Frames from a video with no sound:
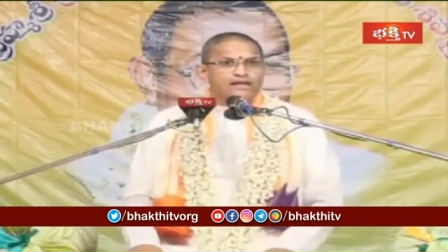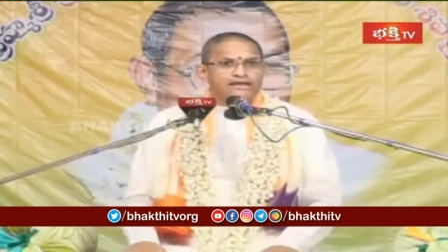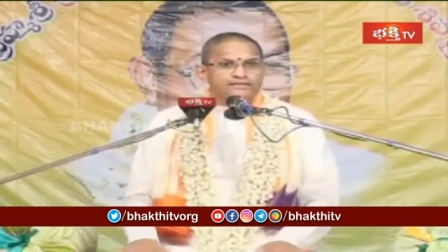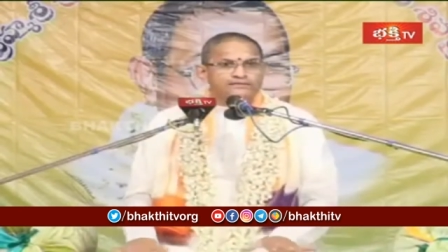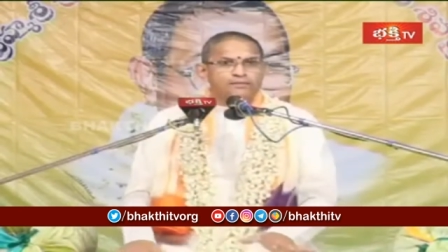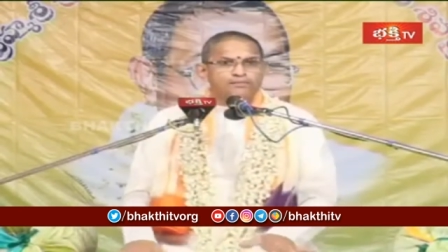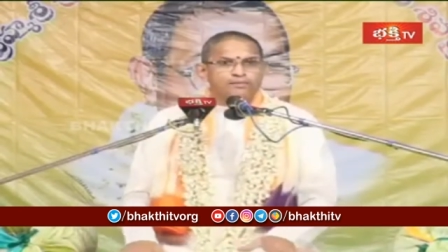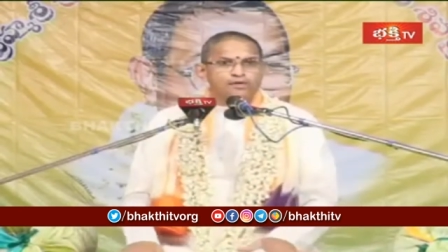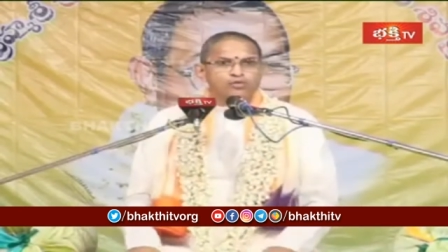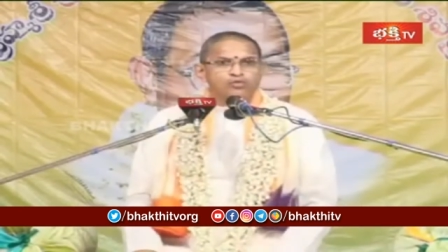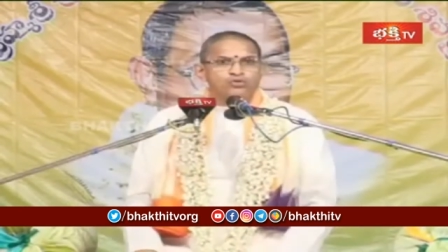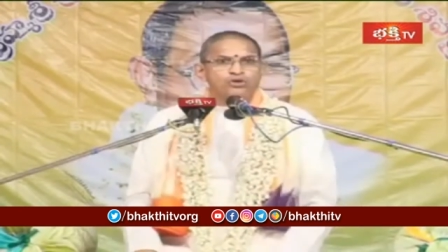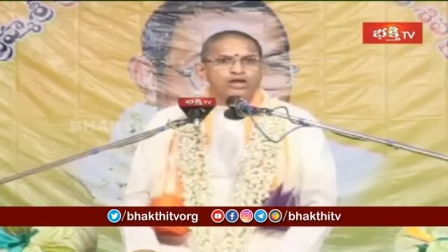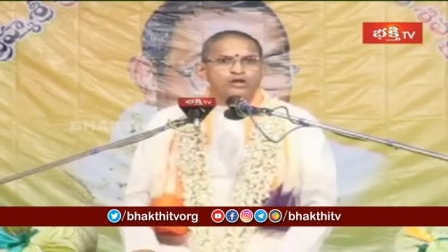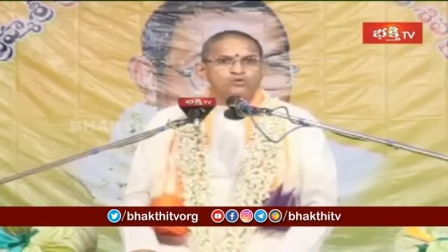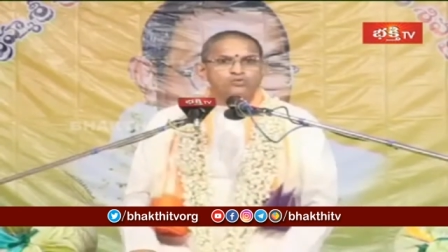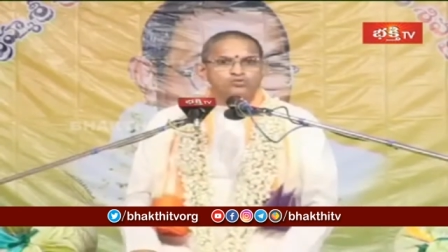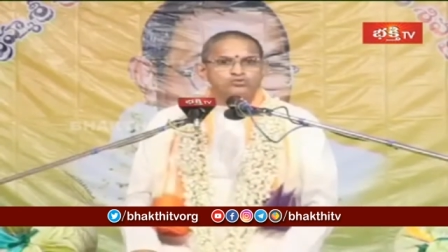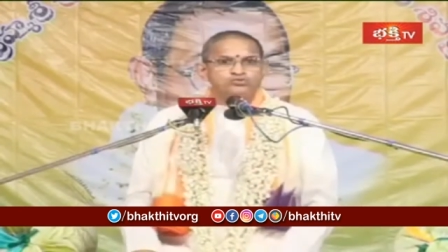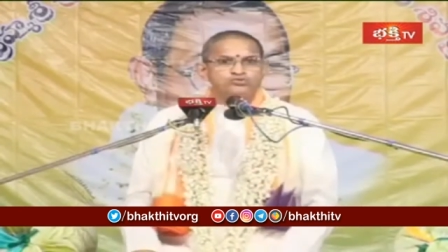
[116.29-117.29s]

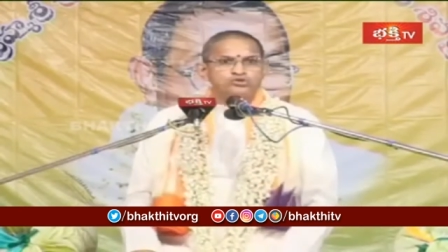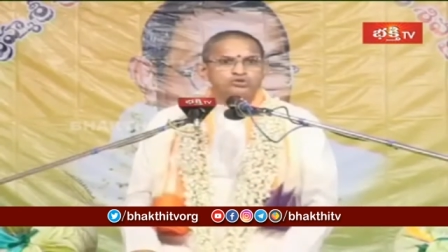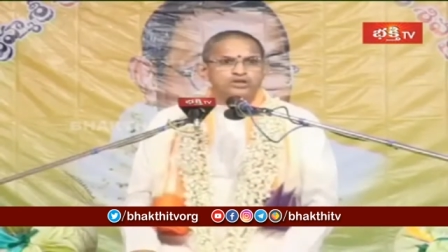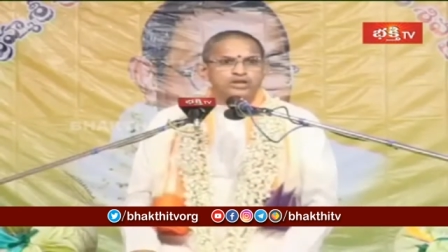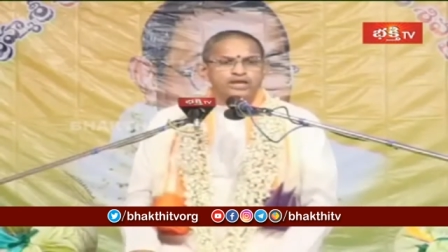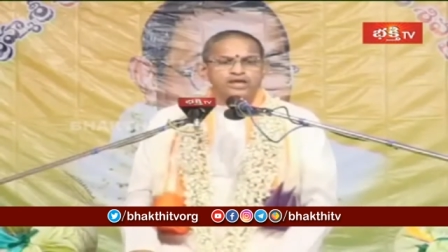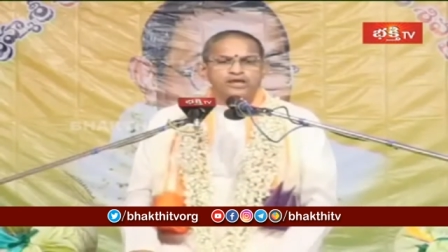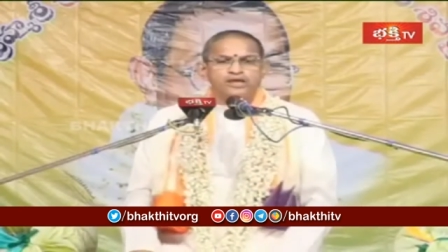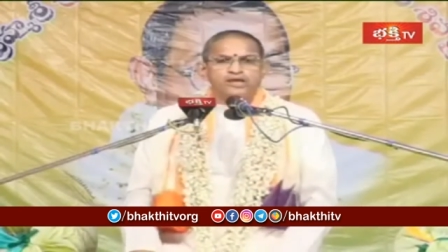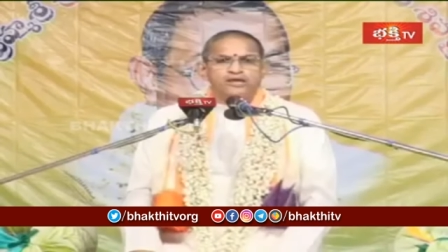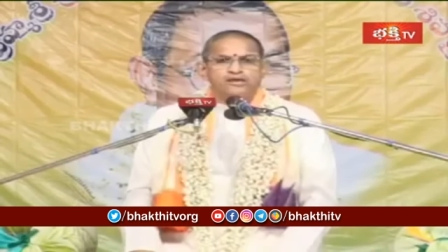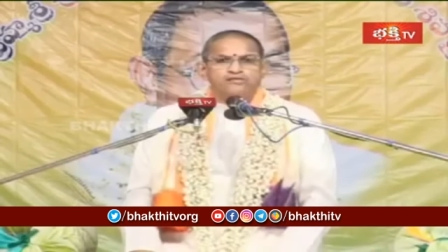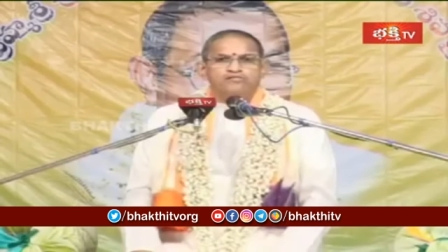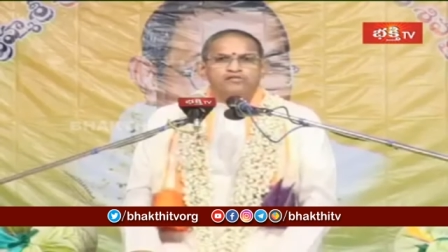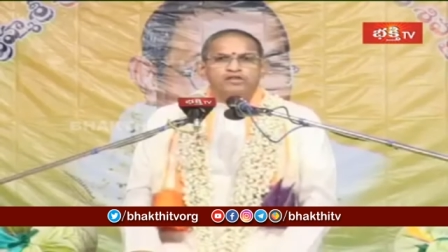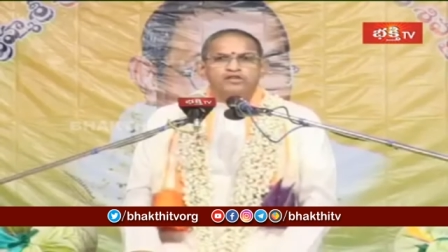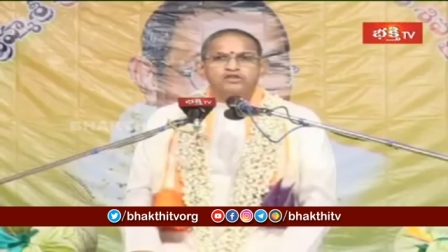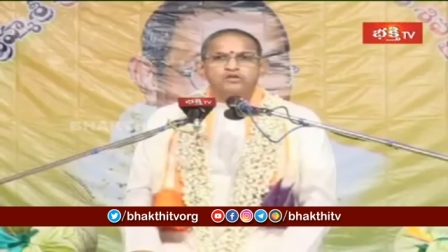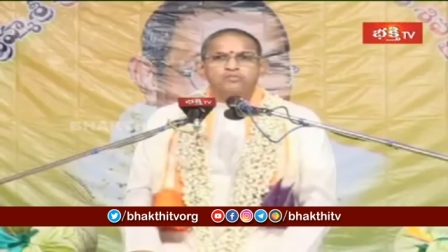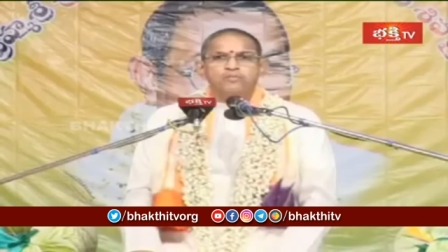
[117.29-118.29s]
కదపకుండా కూర్చుని
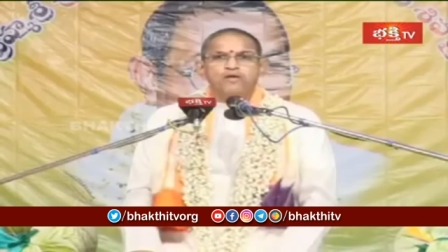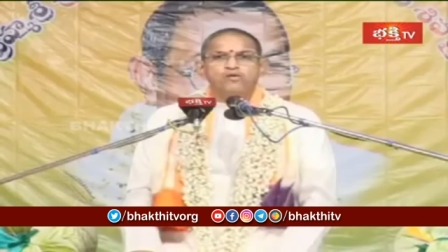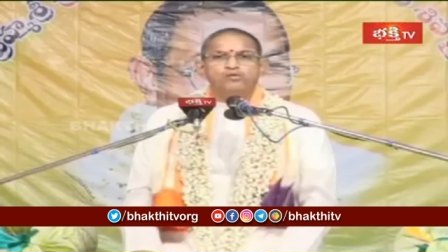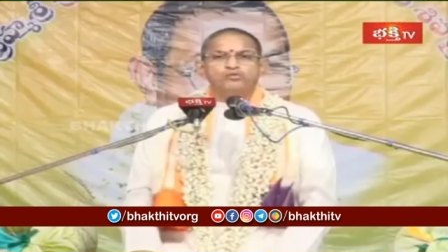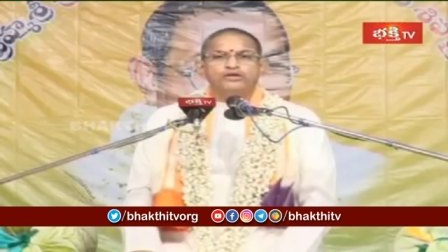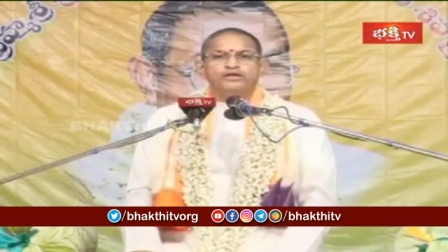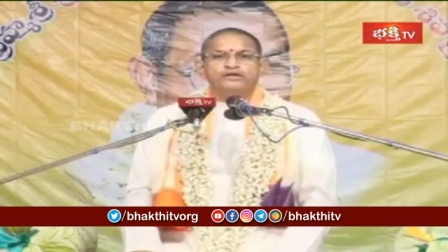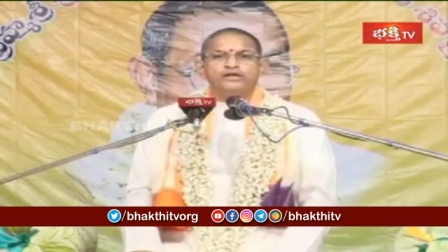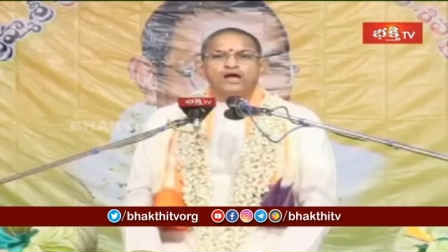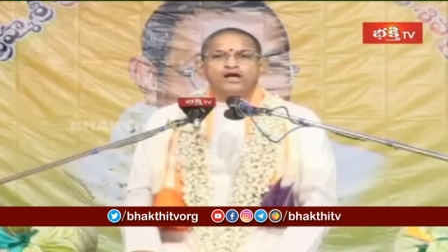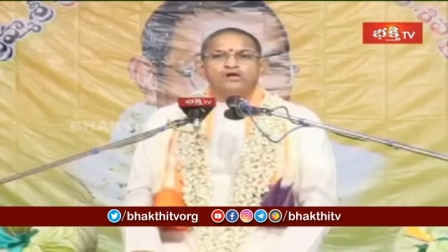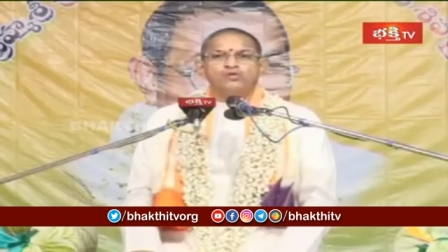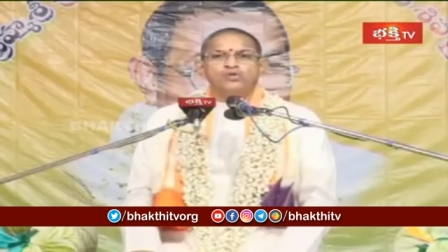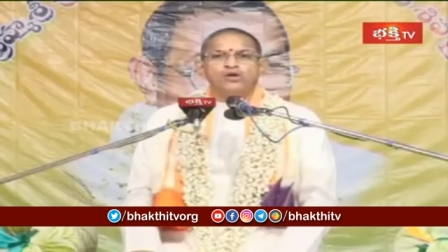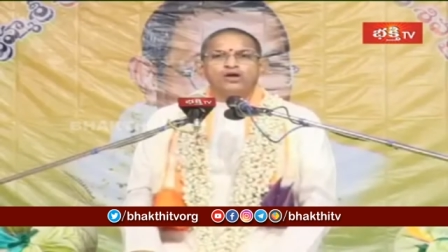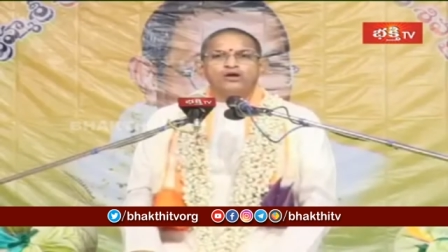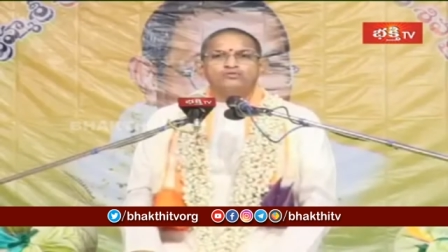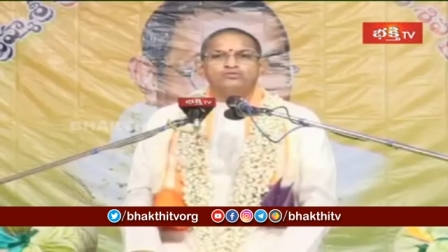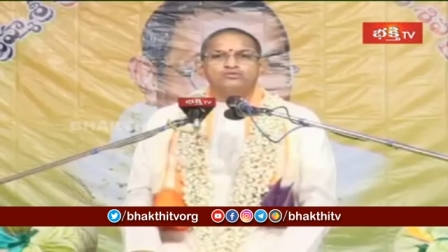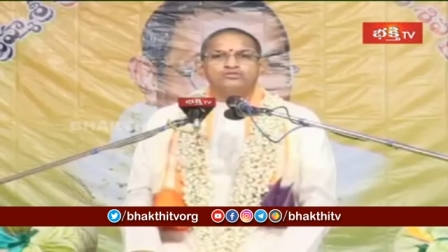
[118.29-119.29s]
వెన్నుపాము
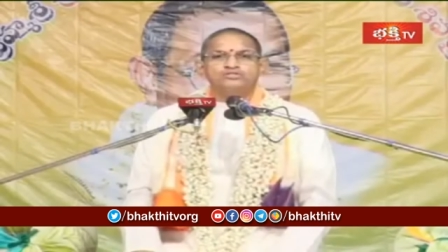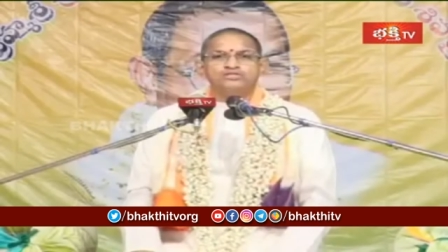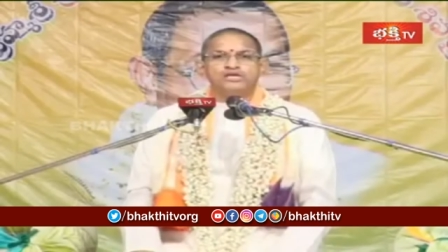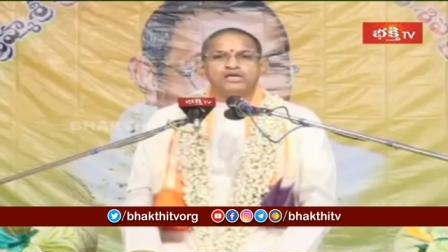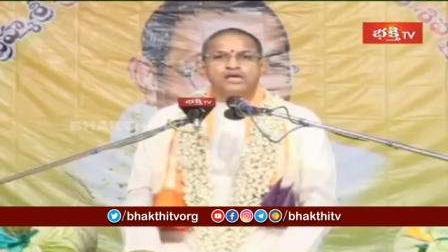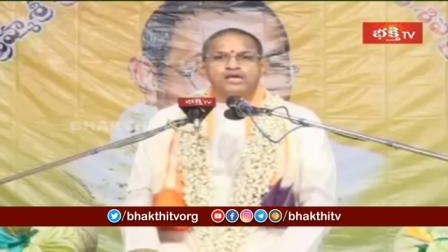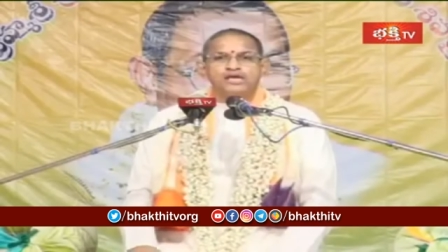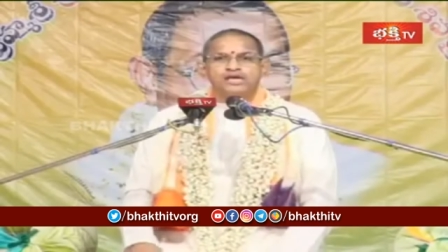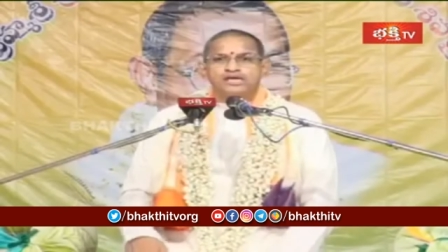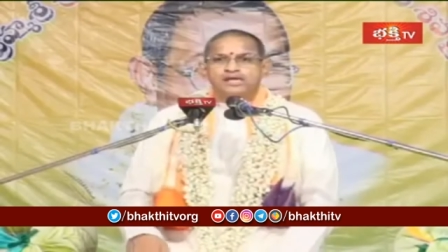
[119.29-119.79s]
నిటారుగా ఉంచి